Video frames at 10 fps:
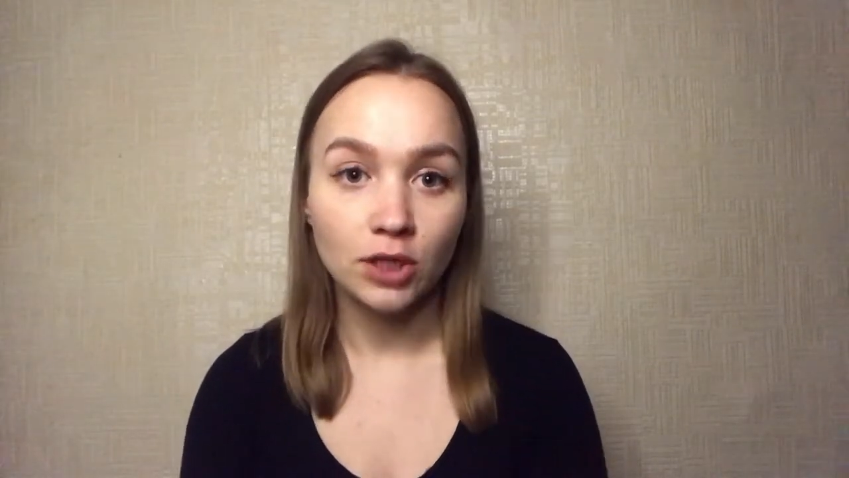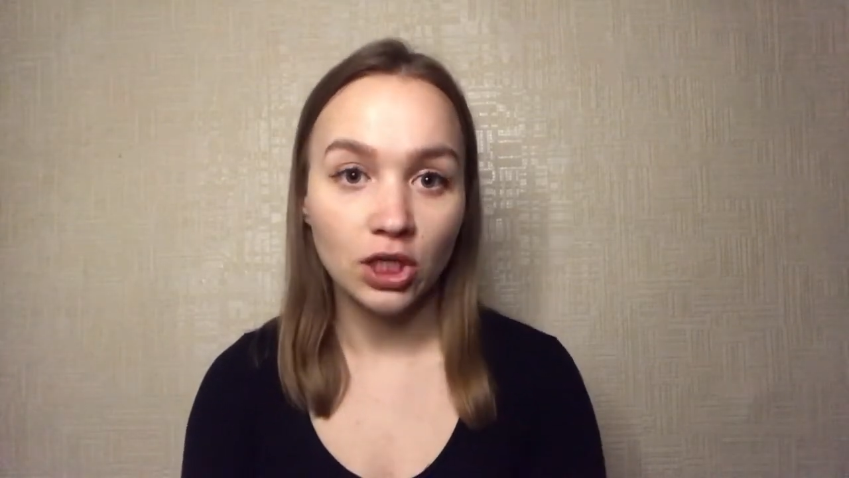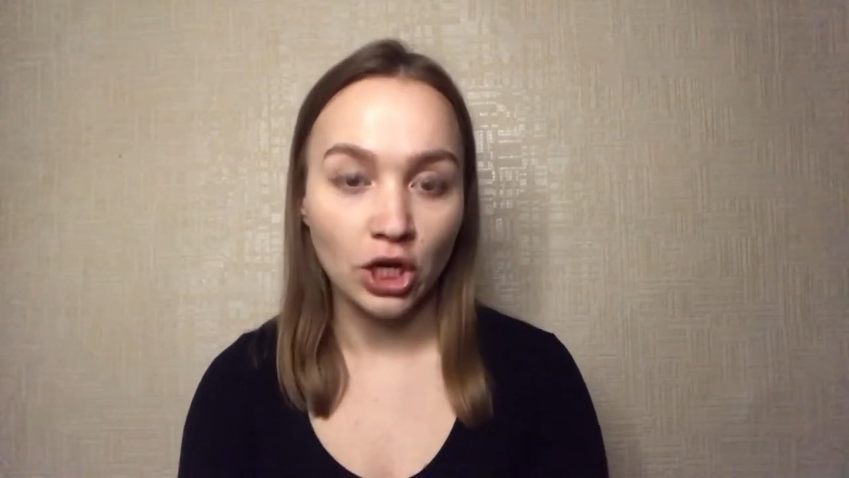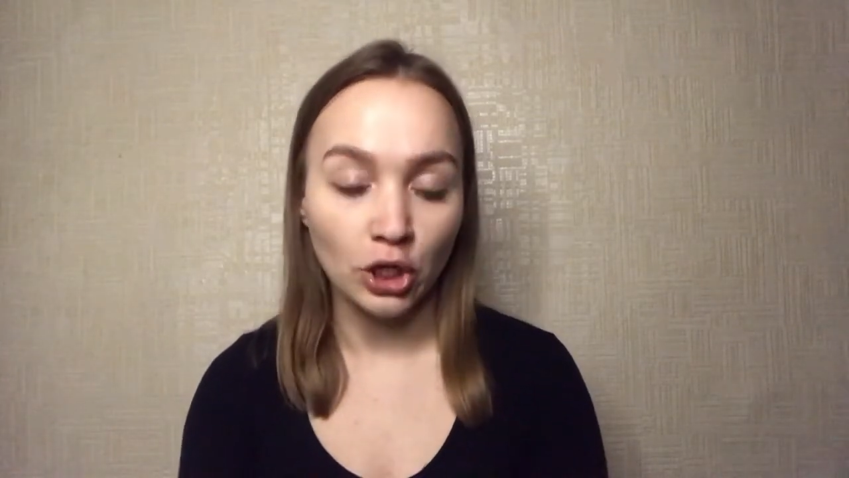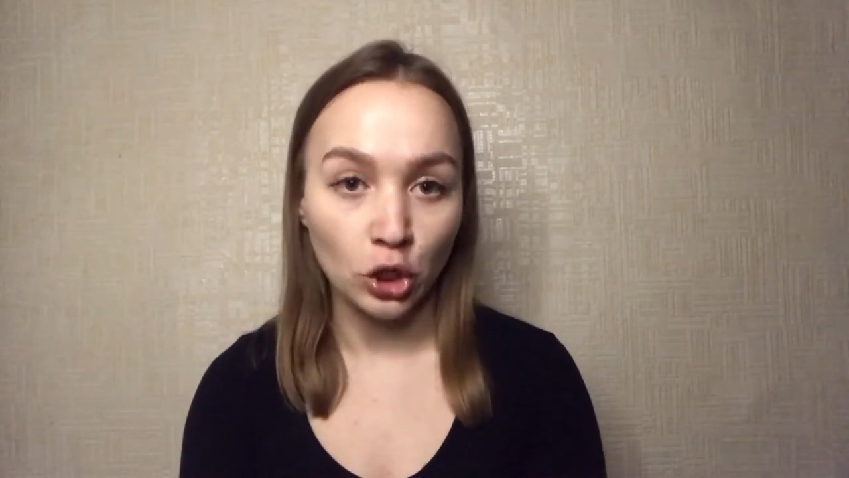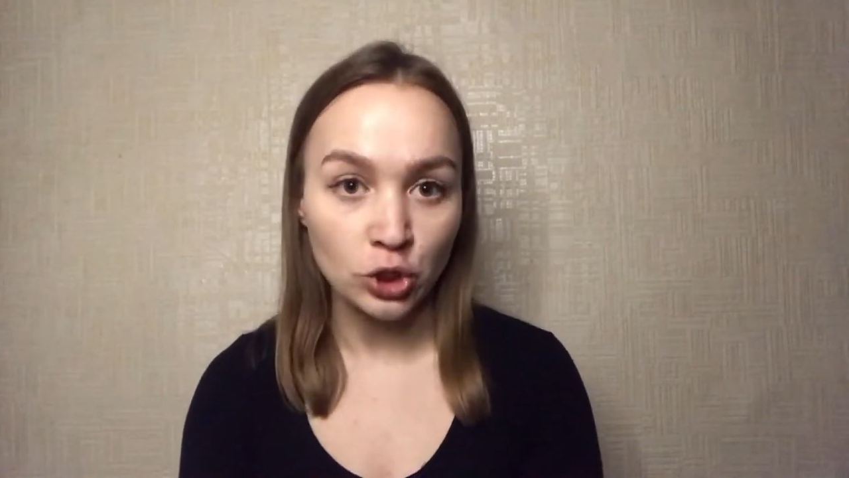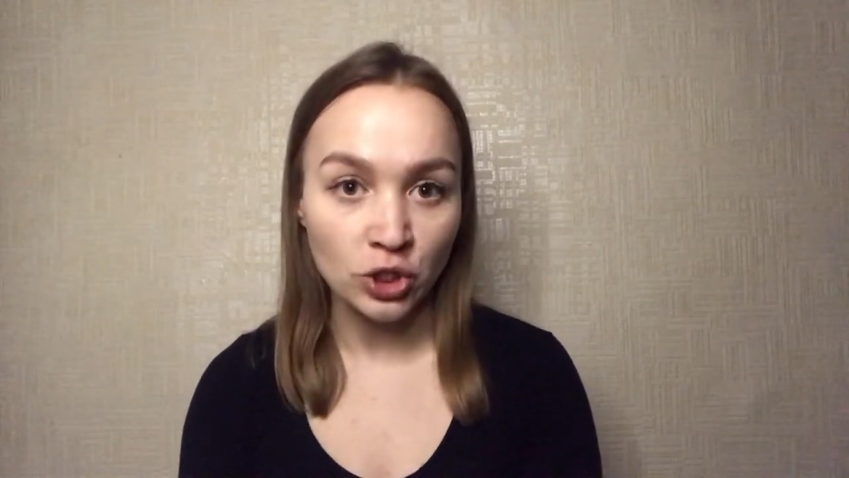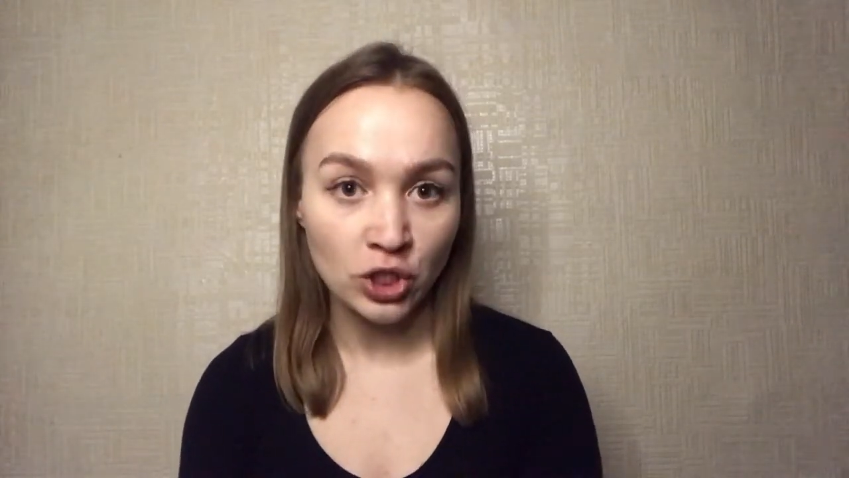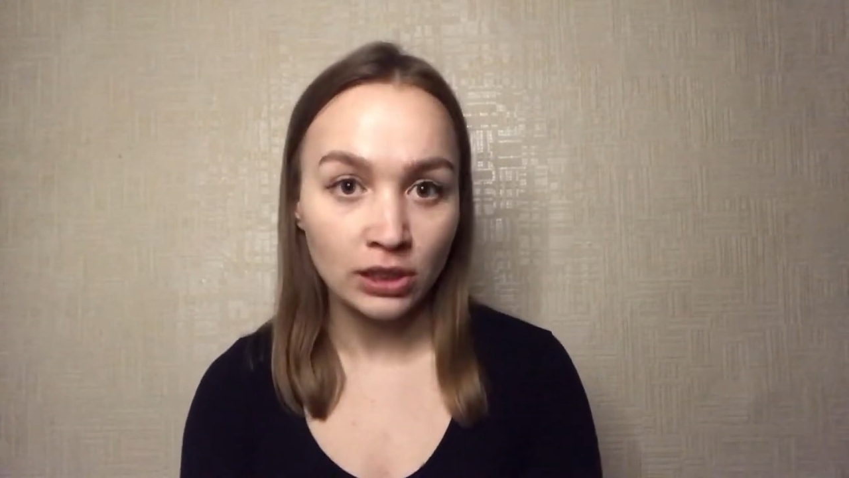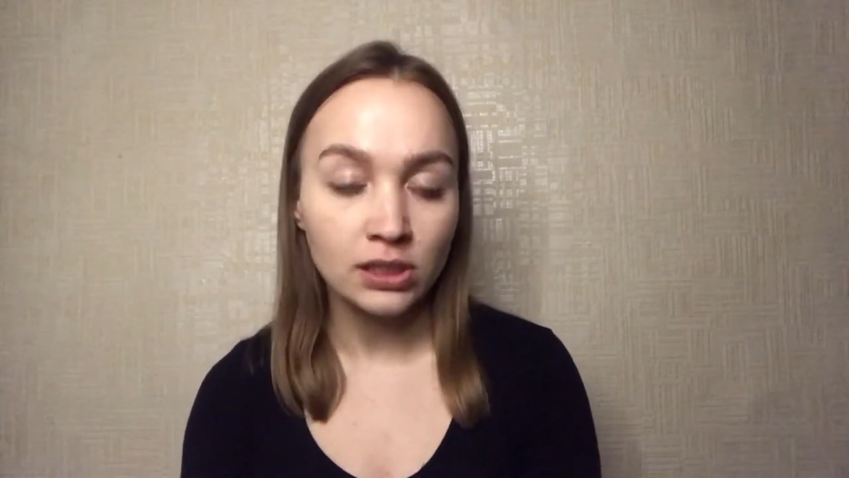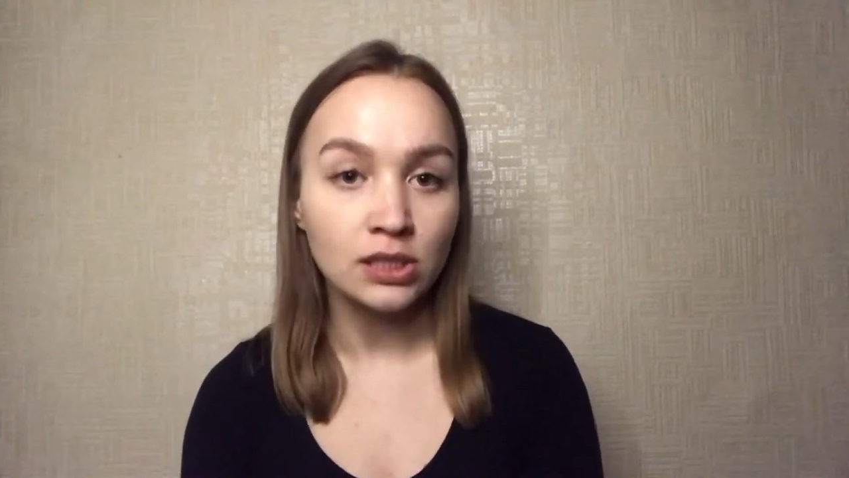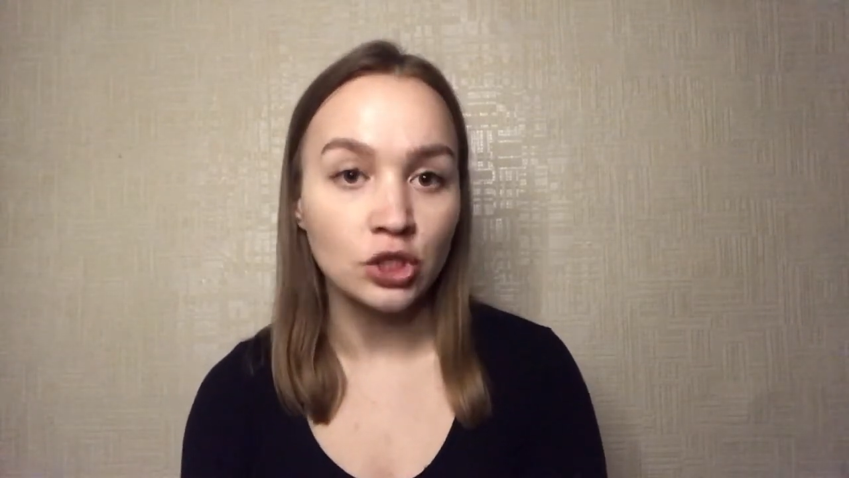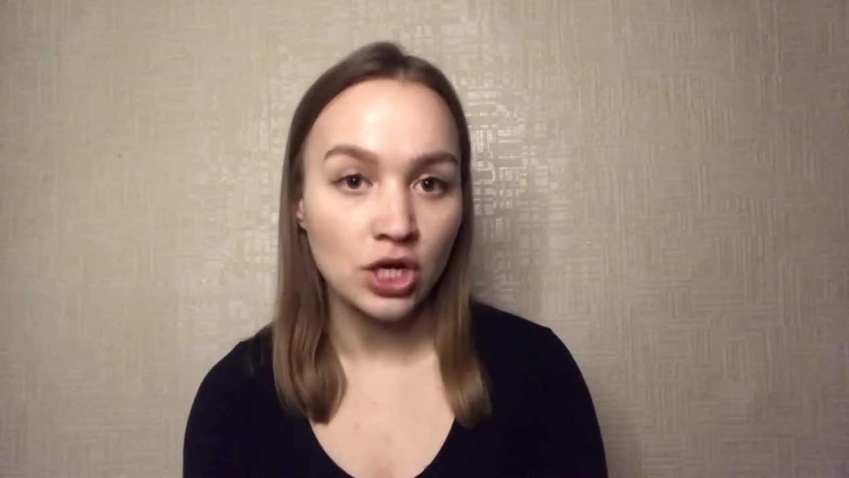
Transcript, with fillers: Клара разозлилась и